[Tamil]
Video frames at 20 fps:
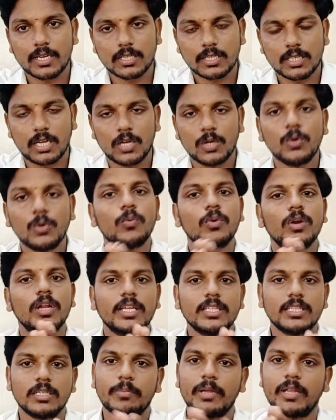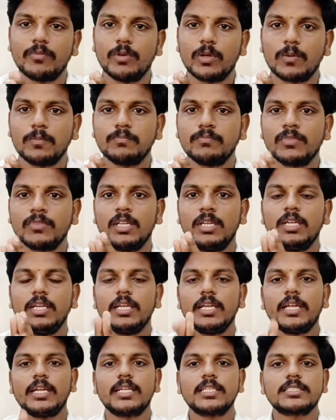இருந்தாலும் உங்களுக்கு இந்த பெயின் வரும்
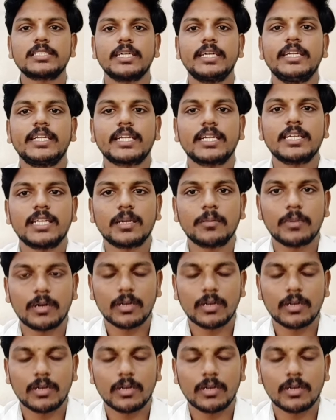ஏன்னா சைட்டிக்க நரம்பு